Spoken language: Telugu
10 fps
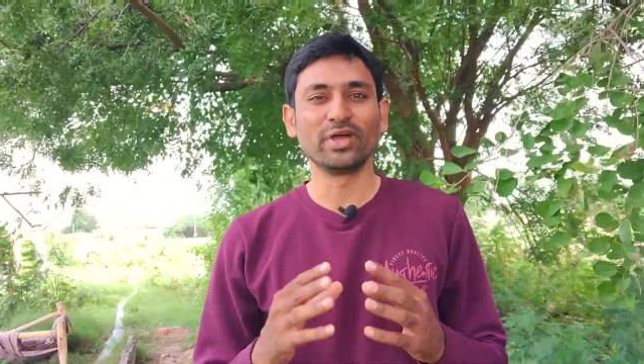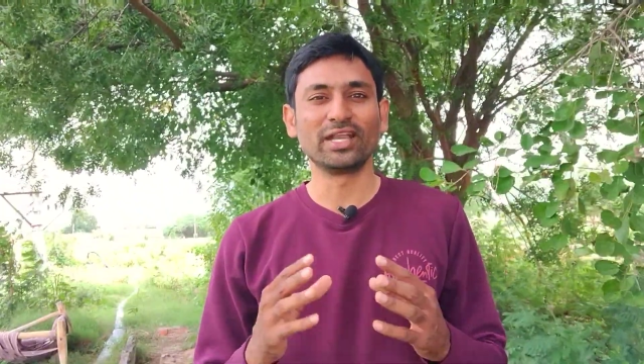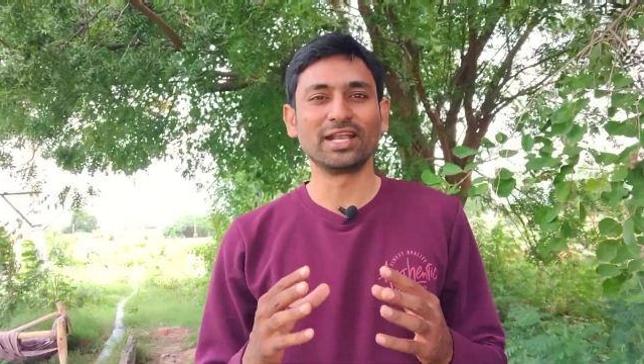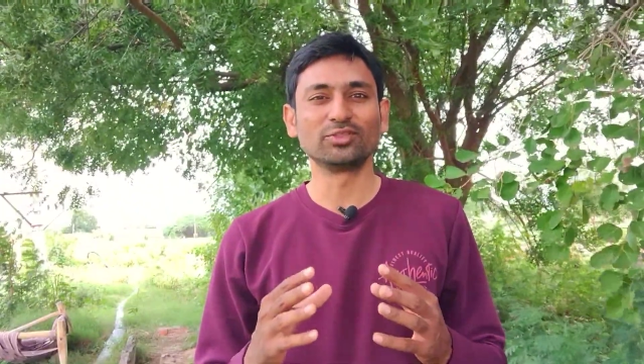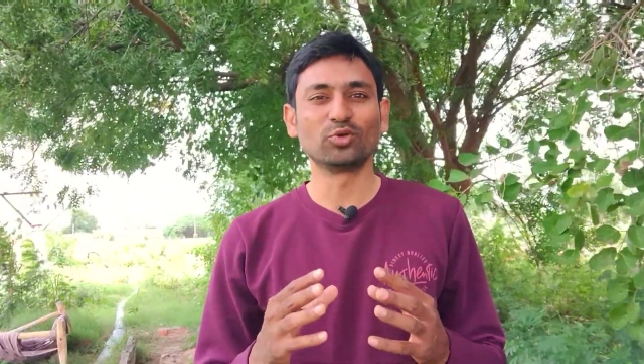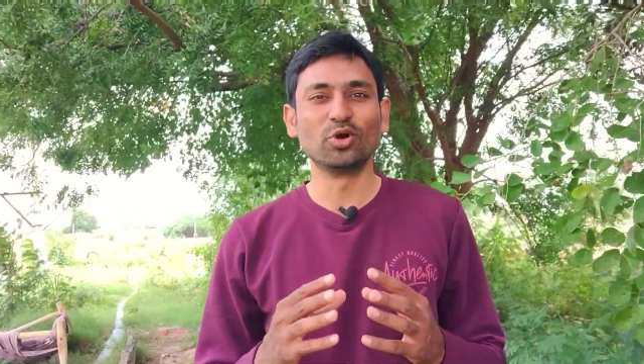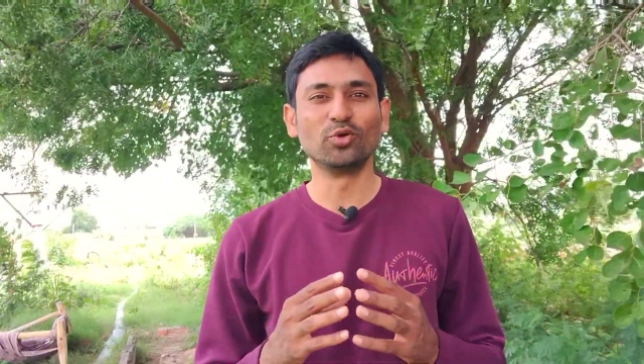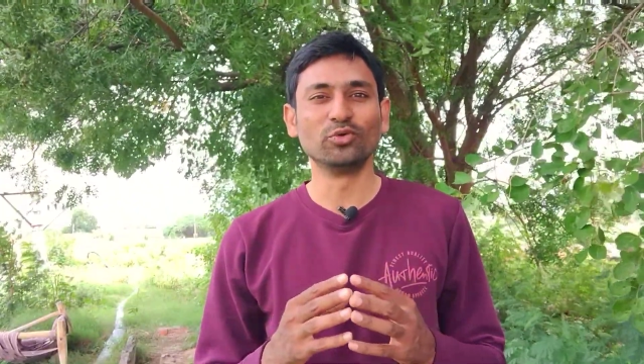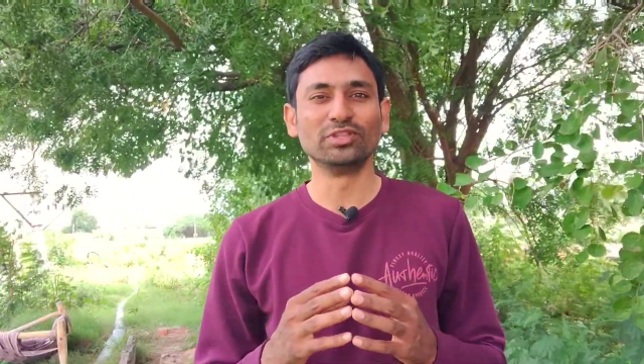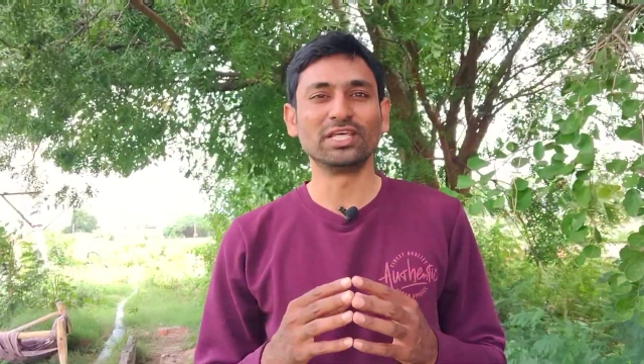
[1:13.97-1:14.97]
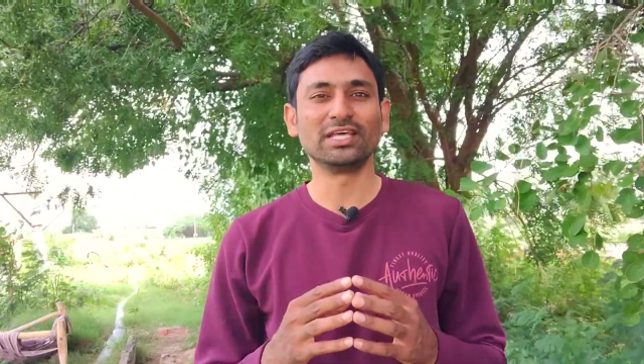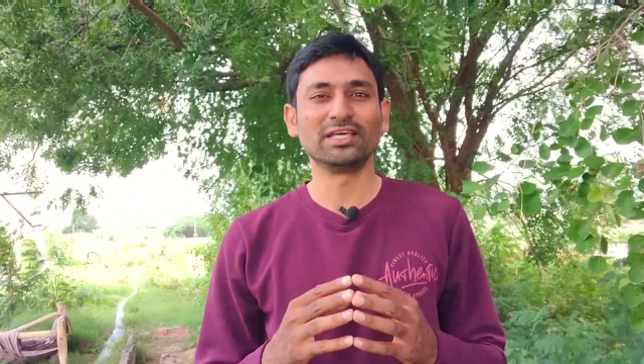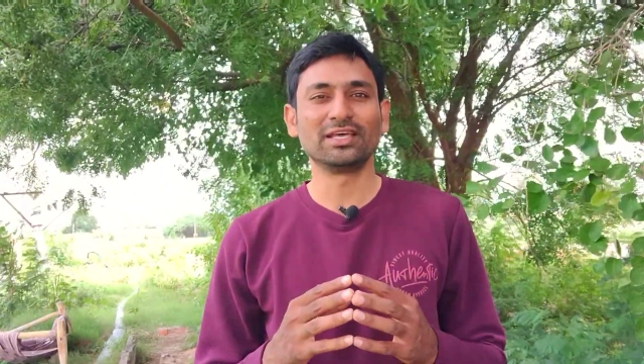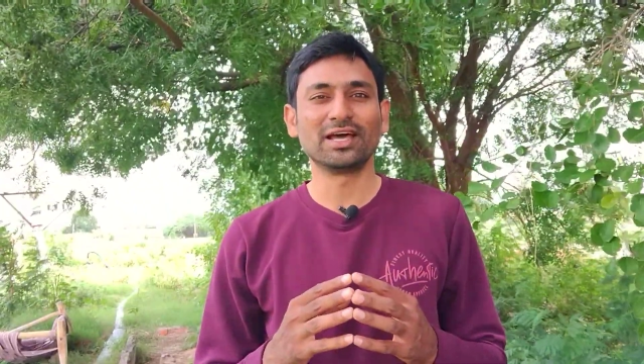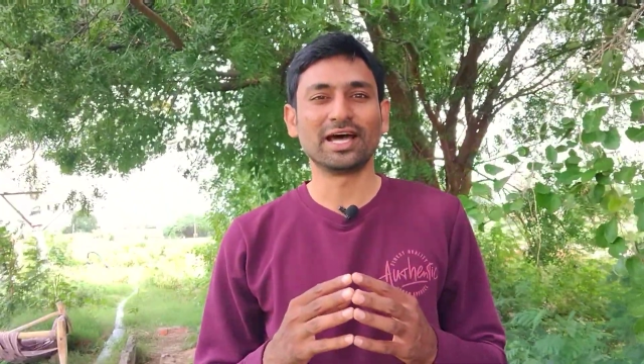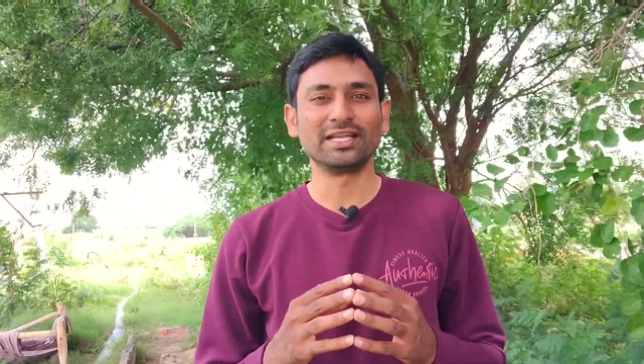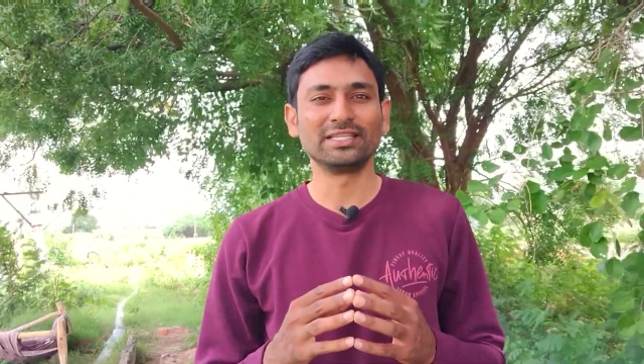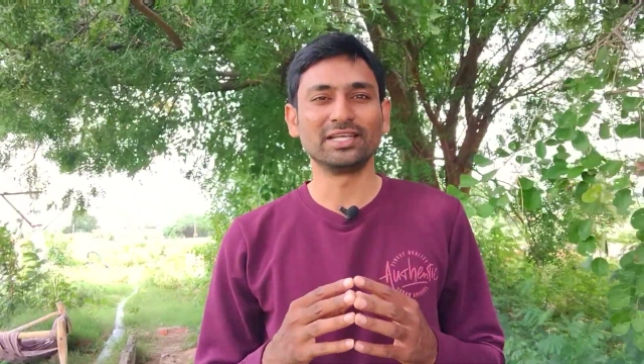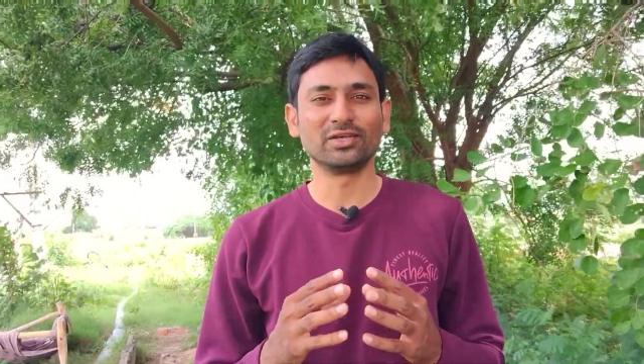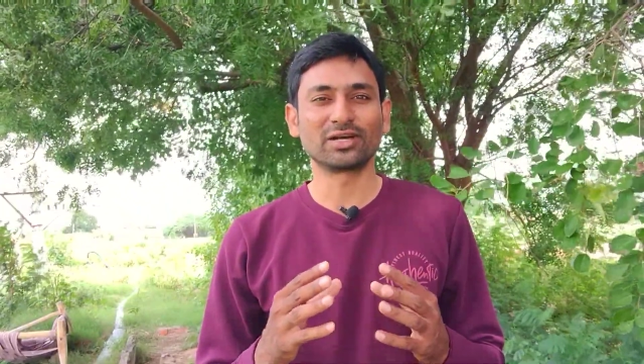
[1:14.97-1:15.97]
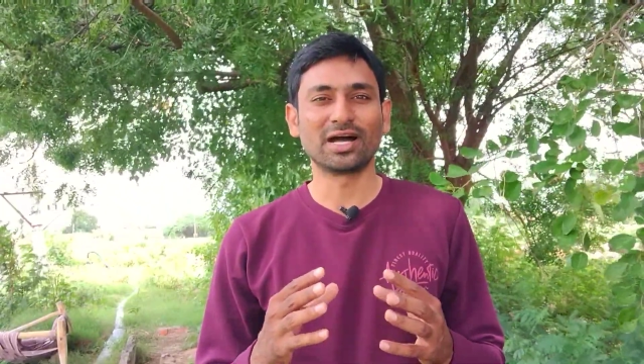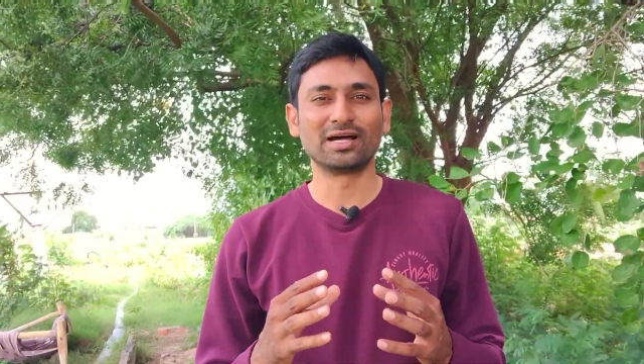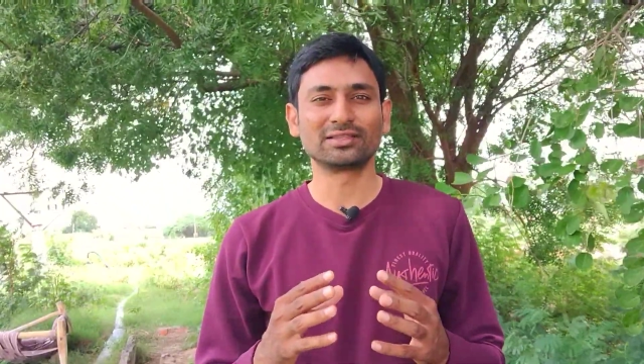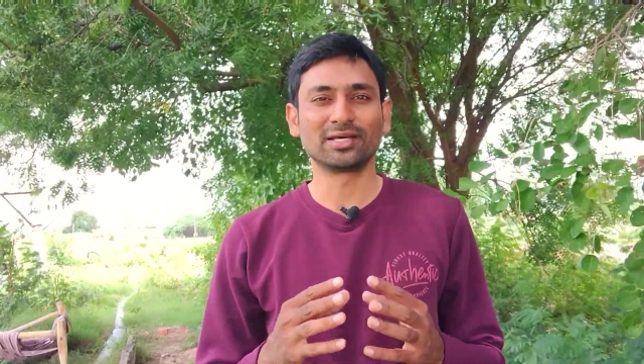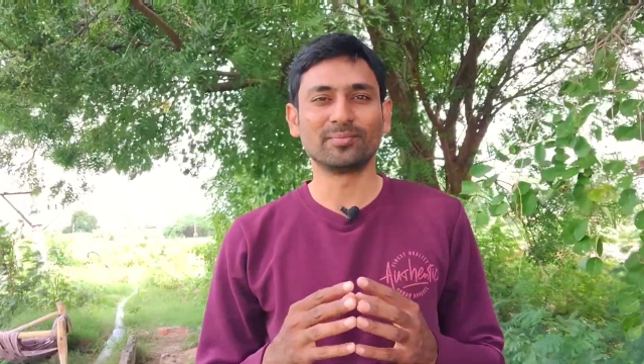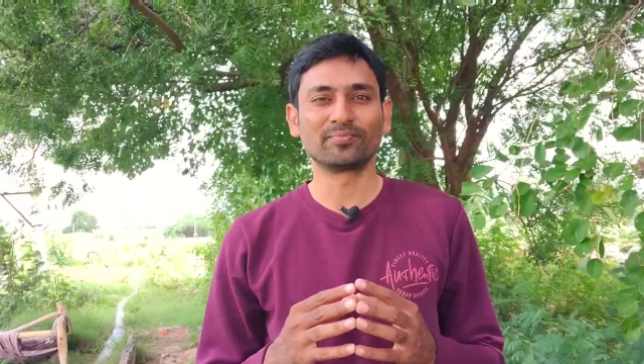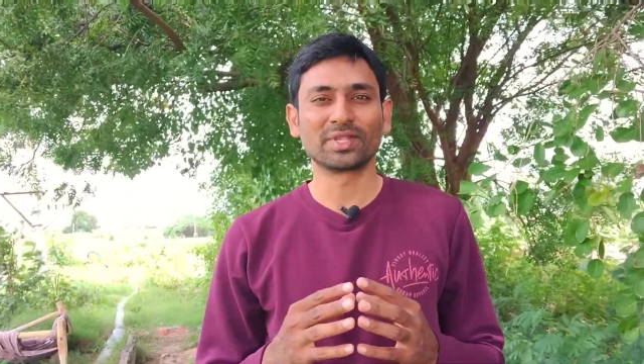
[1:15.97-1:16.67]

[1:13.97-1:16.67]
వెన్నెల తోడు ఉంది అని దీని యొక్క అర్థం